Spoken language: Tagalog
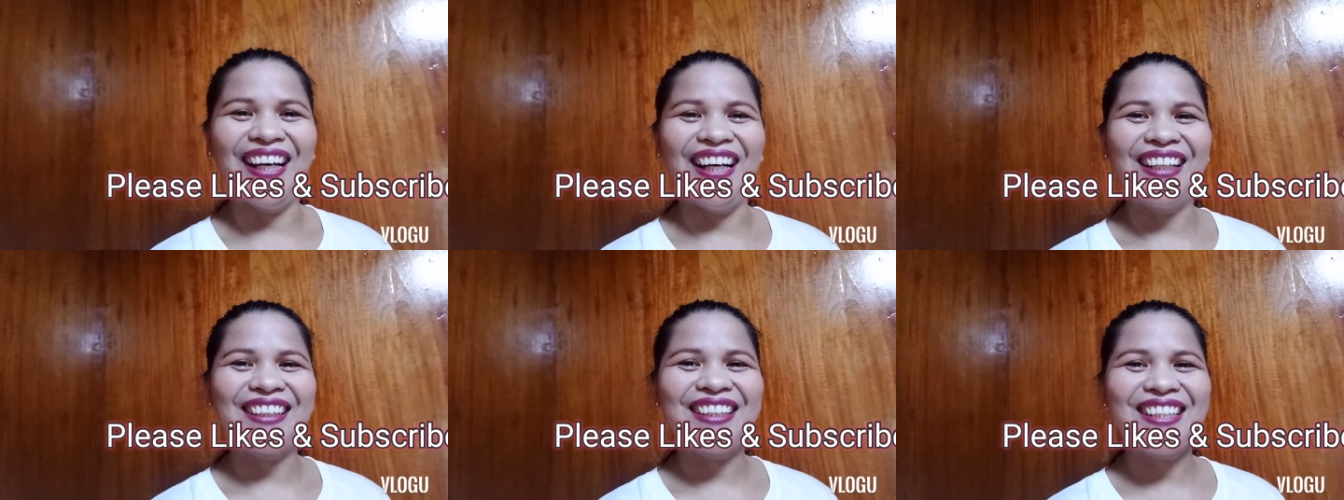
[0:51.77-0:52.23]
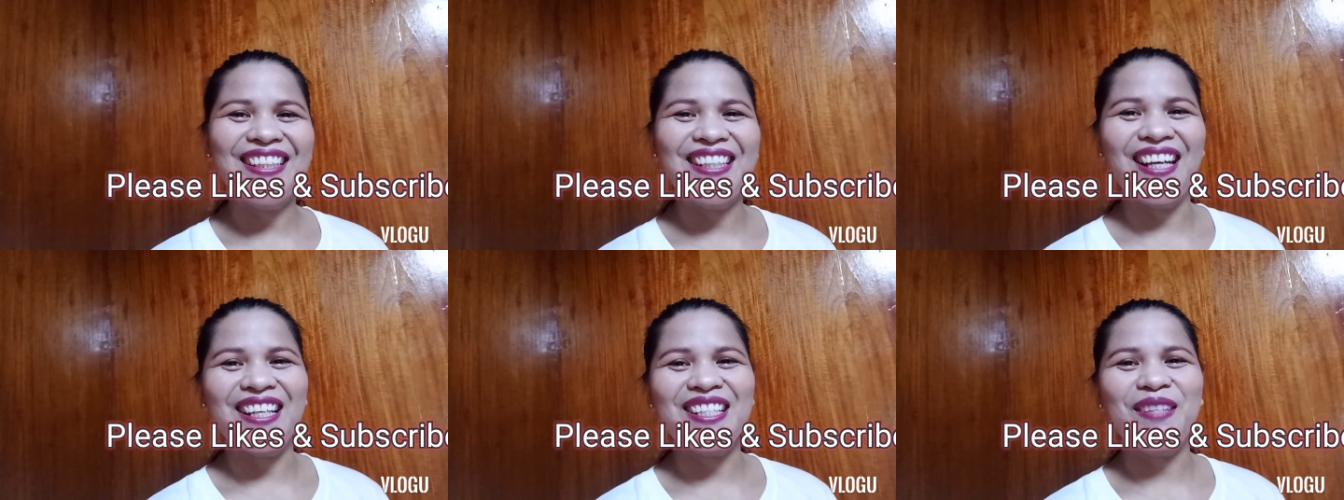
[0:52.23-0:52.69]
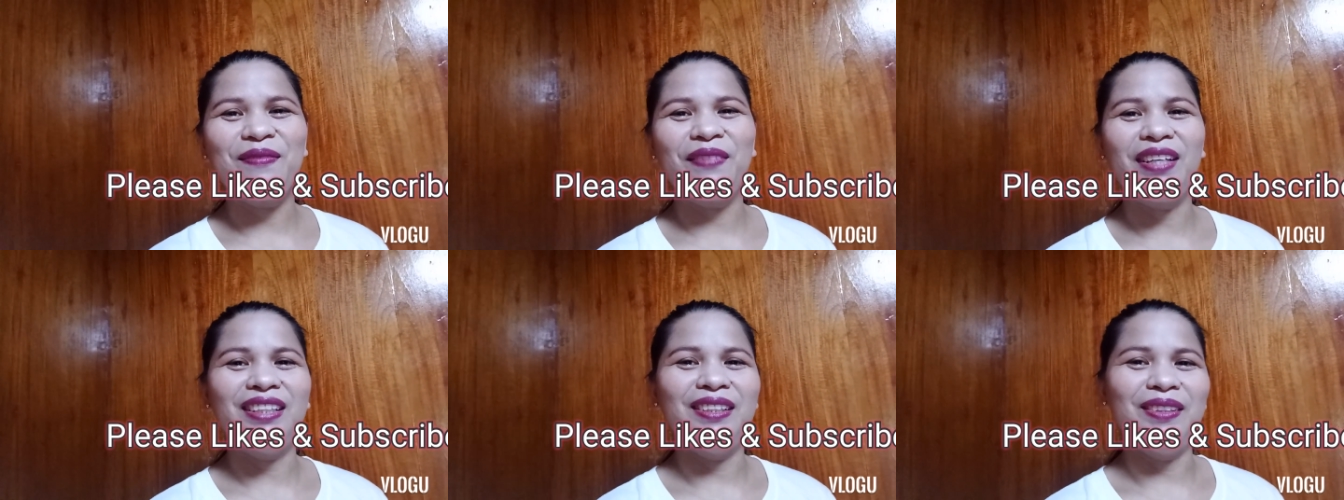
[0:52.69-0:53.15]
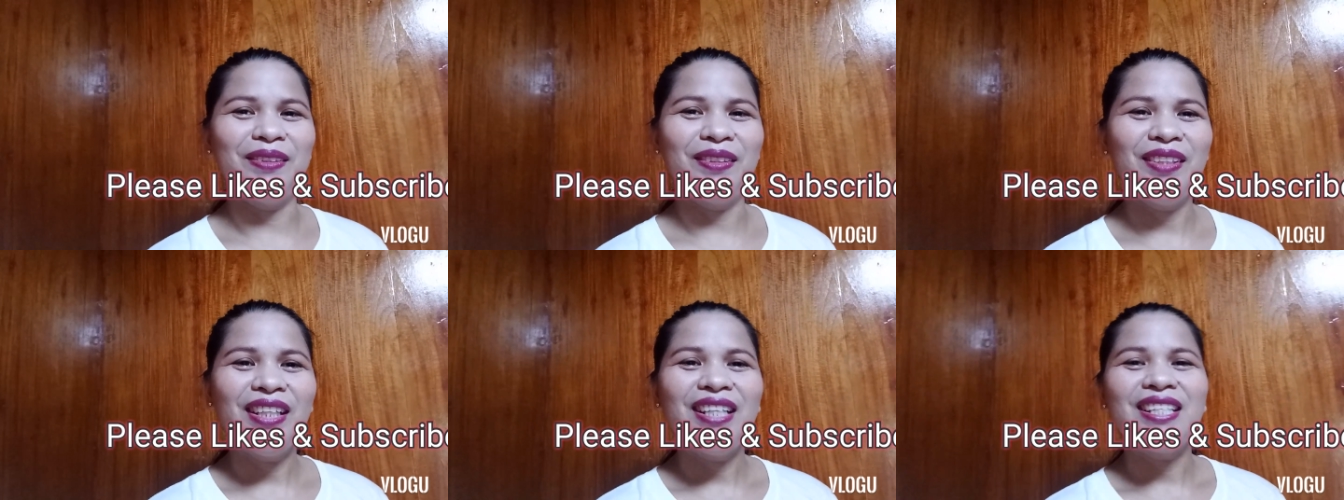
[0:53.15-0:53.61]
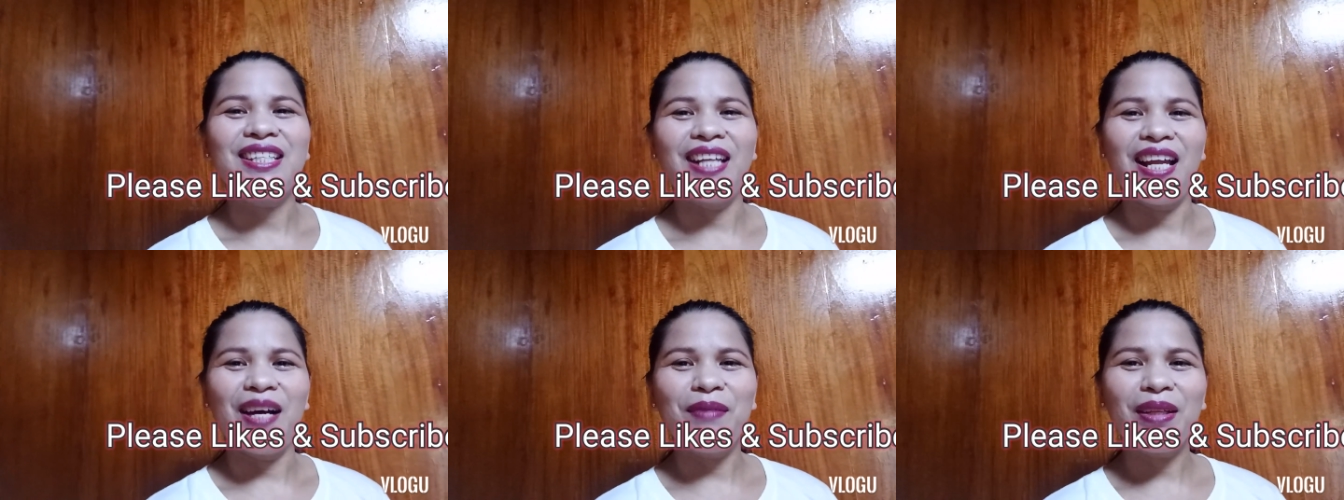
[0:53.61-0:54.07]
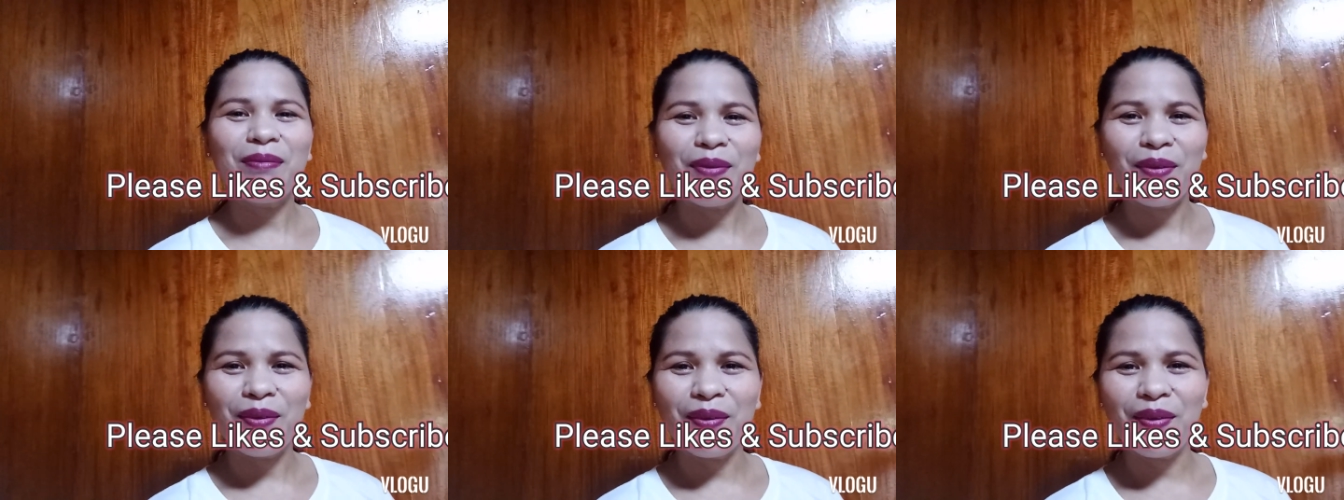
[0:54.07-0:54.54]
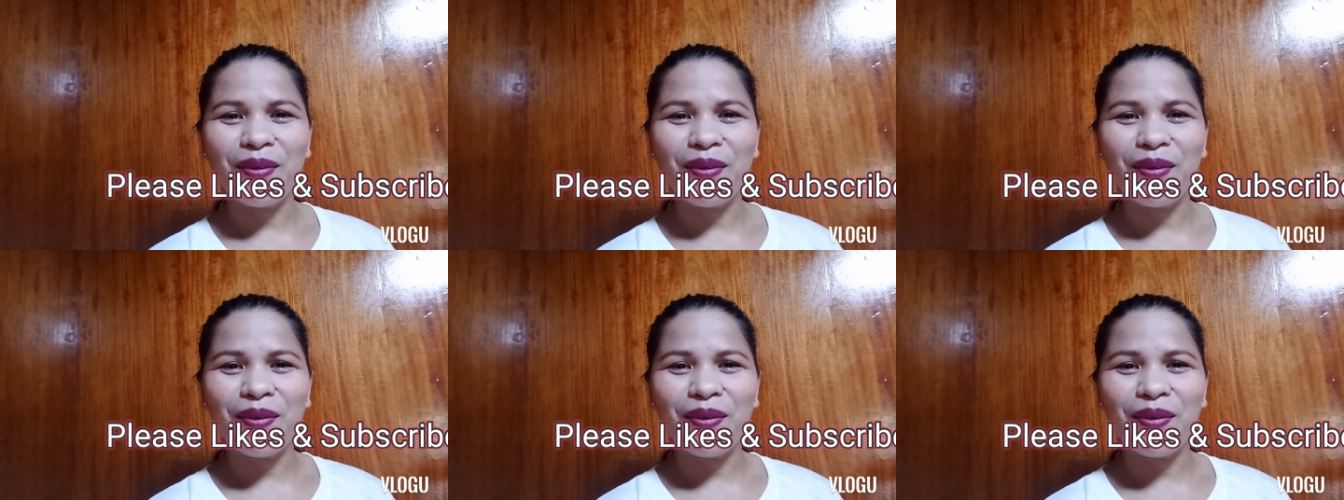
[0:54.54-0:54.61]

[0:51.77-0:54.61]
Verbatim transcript: sa aking next video. Salamat po.